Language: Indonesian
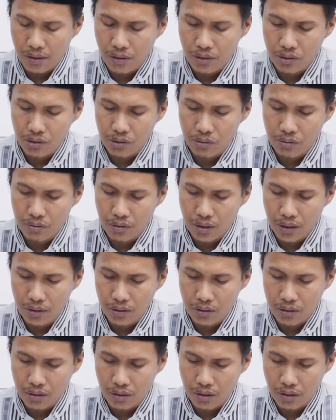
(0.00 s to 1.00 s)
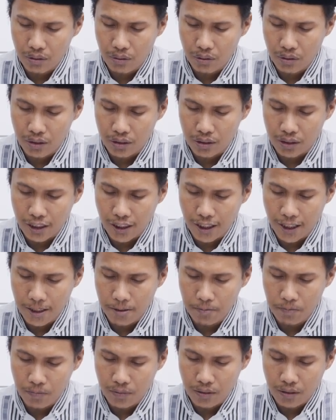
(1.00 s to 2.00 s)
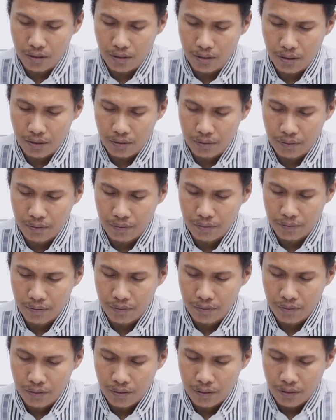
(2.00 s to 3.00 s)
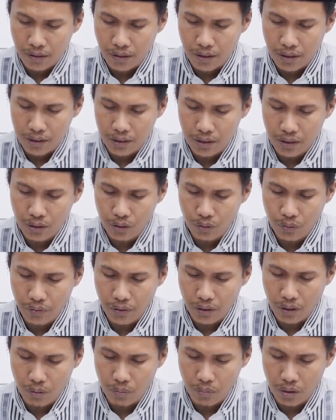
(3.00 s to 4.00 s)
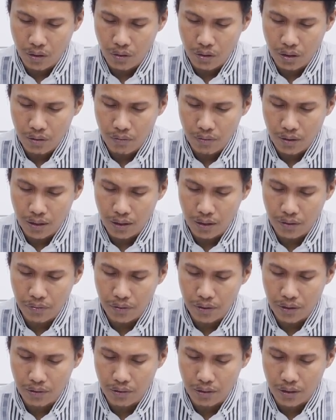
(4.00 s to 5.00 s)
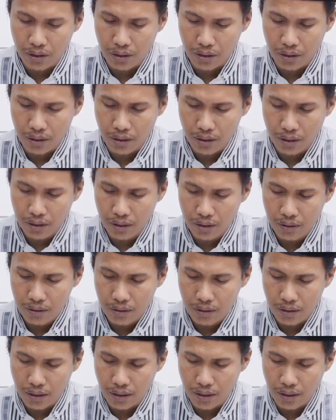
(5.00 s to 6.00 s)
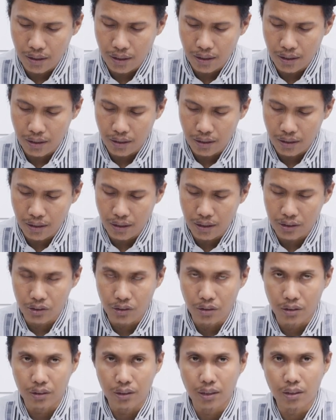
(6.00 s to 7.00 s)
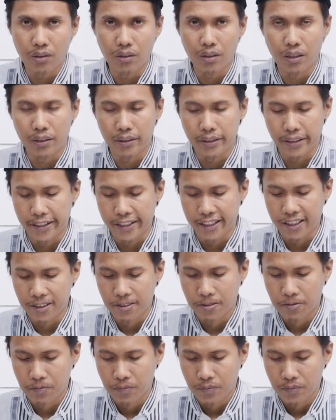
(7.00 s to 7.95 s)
Rasulullah SAW yazitu fi Ramadan wala fi ala ihda asyrata rokatan.